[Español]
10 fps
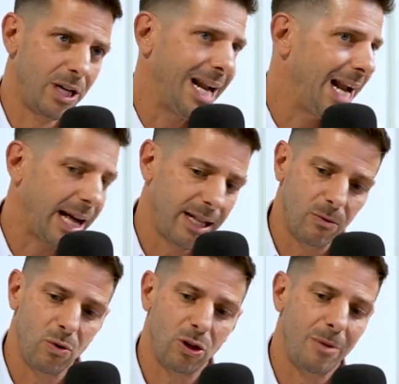y A la
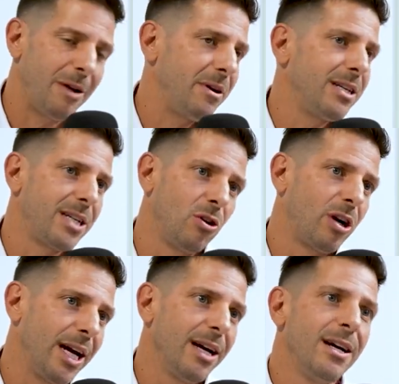larga uno termina
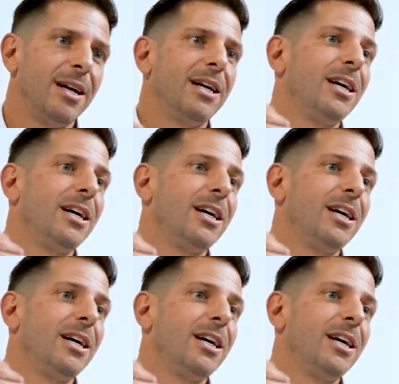evidenciando que